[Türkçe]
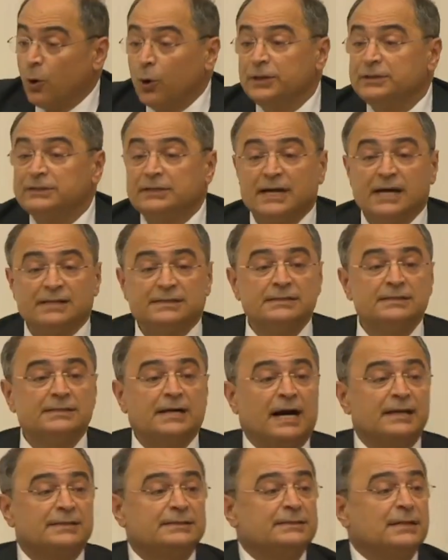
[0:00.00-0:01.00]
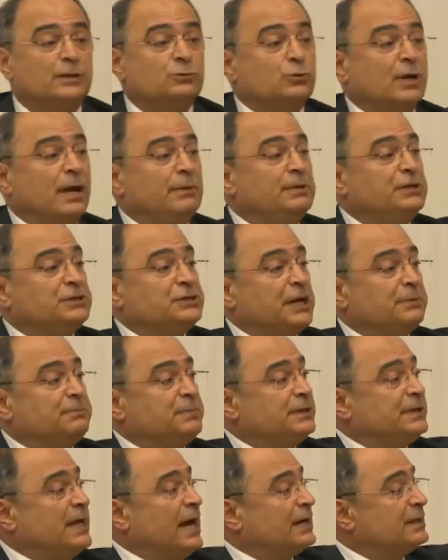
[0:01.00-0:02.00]
O itirazın karşısında
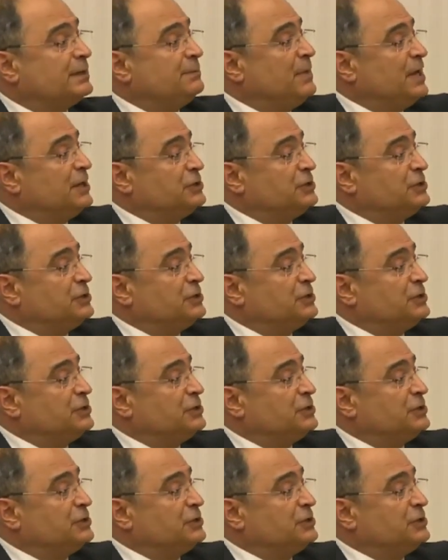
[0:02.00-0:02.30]
durabilecek bir yargı